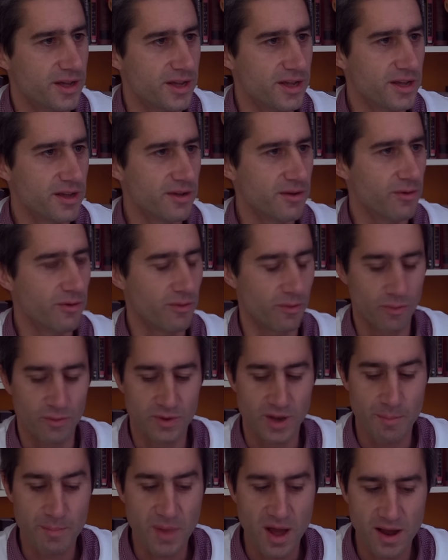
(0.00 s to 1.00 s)
et
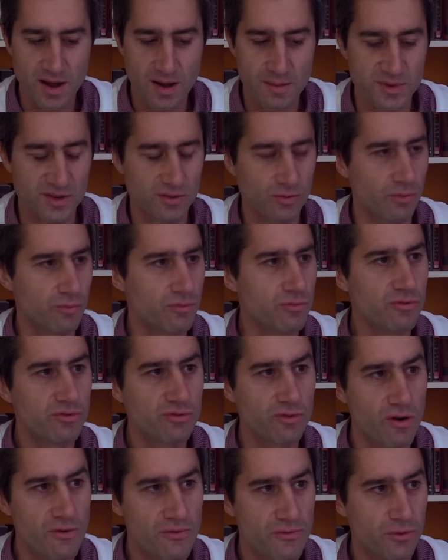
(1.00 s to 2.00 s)
on n'a pas à la maison une
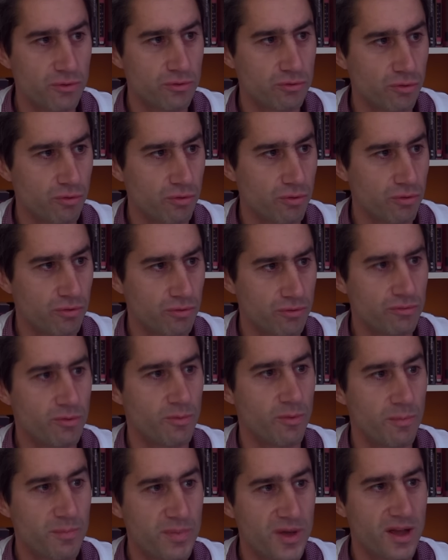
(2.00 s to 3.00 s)
seule photo de
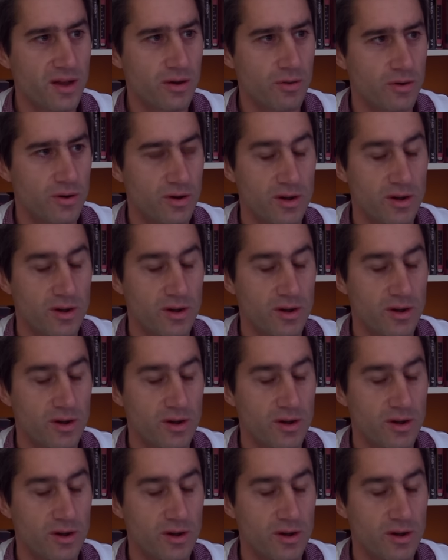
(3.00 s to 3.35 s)
mon père,